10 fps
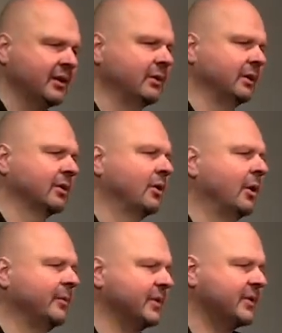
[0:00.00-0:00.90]
Jahrhundert
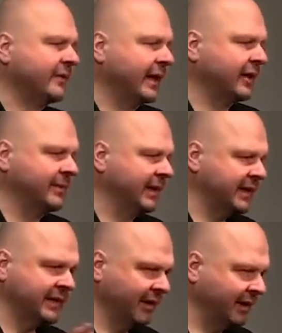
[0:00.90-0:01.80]
kommt und so weiter. Ich will das
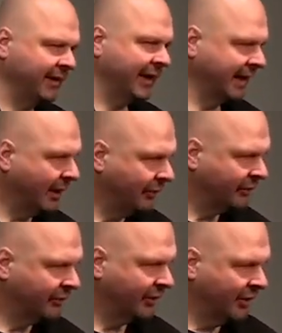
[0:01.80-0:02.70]
jetzt gar nicht weiter
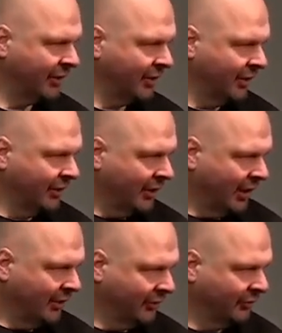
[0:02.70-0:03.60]
aus,
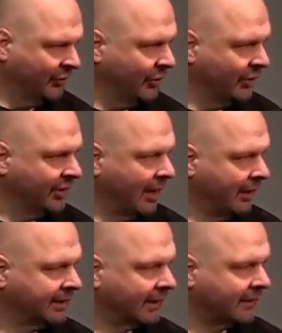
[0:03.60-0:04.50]
ausführen,
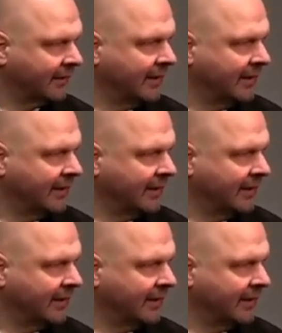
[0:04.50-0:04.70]
aber das